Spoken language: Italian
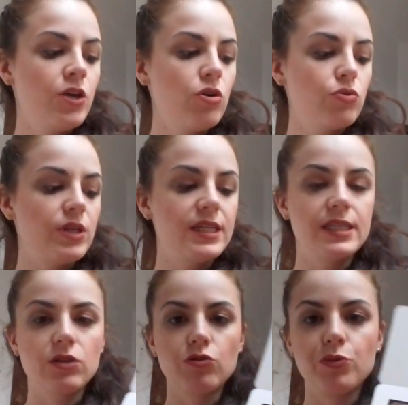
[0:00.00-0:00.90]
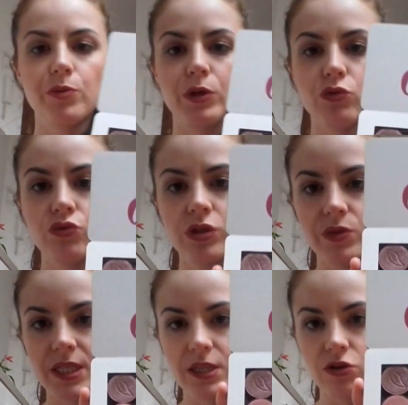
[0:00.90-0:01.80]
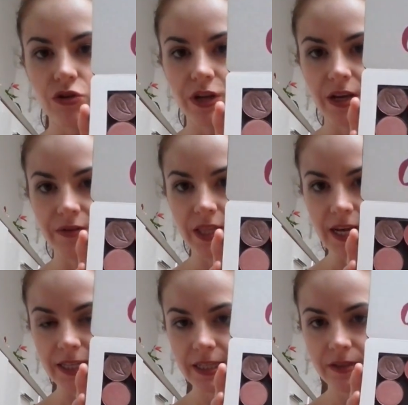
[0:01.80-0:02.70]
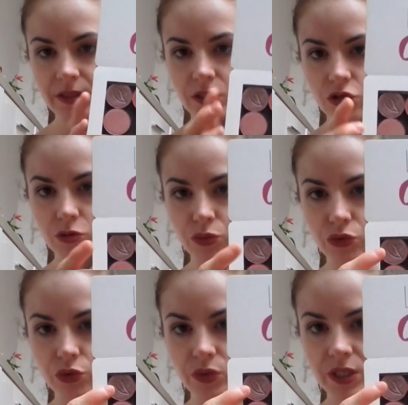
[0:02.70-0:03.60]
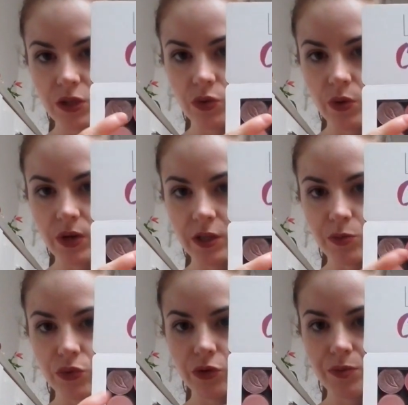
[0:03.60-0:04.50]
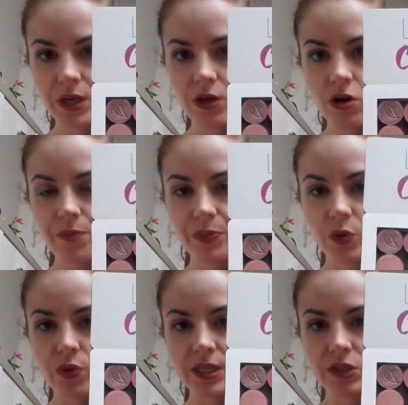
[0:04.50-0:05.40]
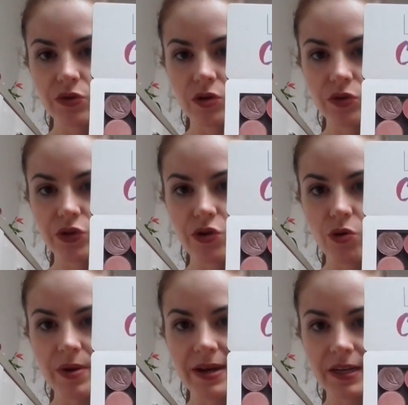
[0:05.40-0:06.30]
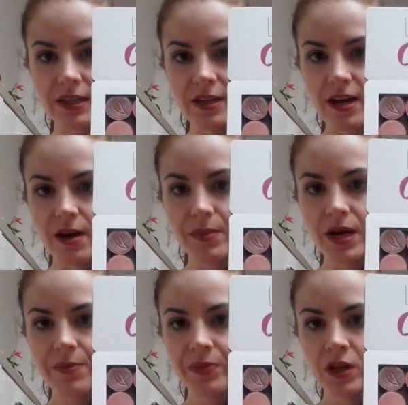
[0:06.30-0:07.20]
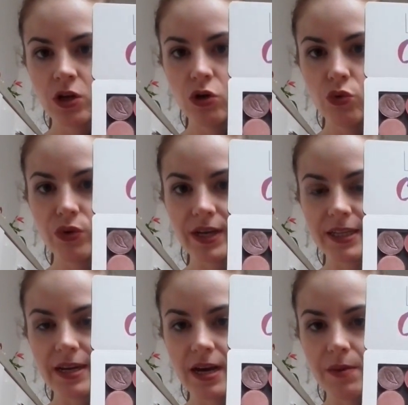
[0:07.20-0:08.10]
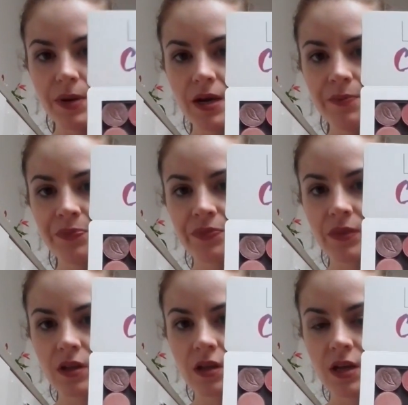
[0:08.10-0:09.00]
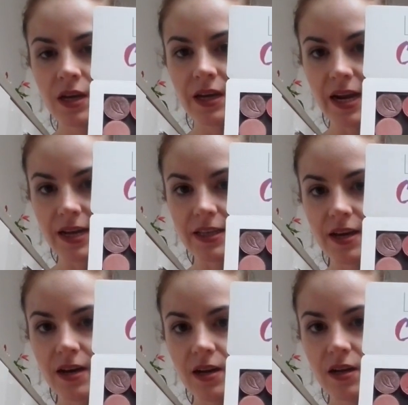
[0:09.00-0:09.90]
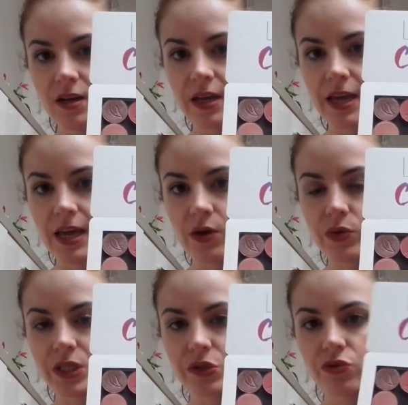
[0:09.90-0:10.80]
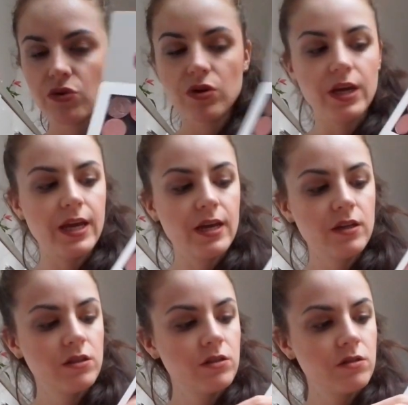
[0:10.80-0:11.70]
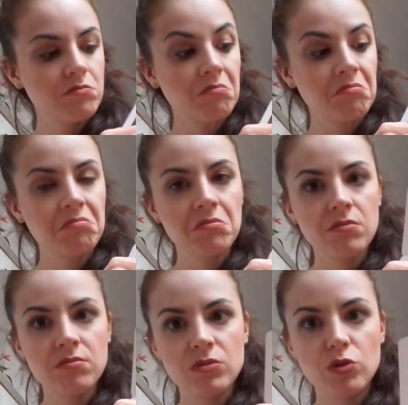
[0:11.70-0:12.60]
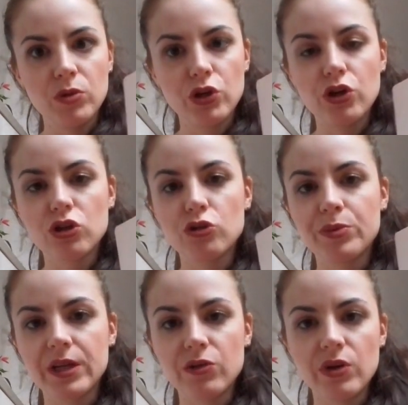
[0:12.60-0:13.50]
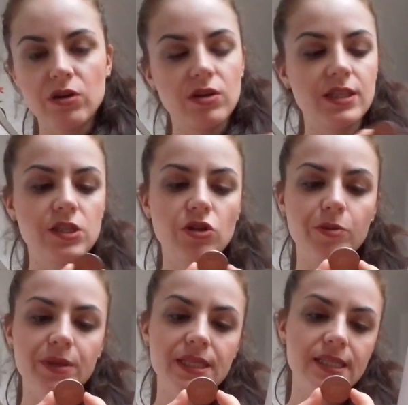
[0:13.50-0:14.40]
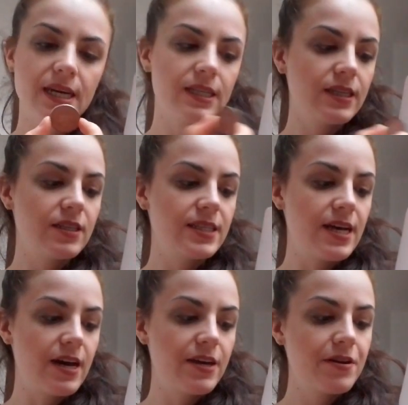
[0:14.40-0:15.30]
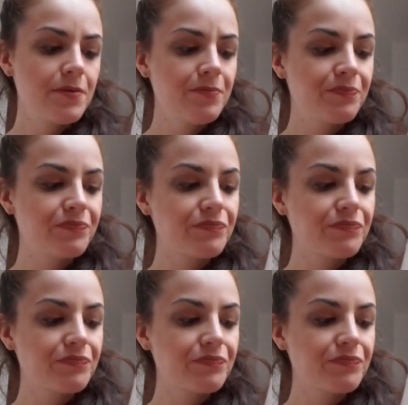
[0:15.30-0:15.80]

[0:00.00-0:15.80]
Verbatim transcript: Io ho utilizzato più o meno tutti questi colori che vedete, che sono appunto questi due qua di Puro Bio, questo è lo Snowberry di Nabla, Luna di Nabla, Radical e questo è, non me lo ricordo perché di una collezione passata, Desire,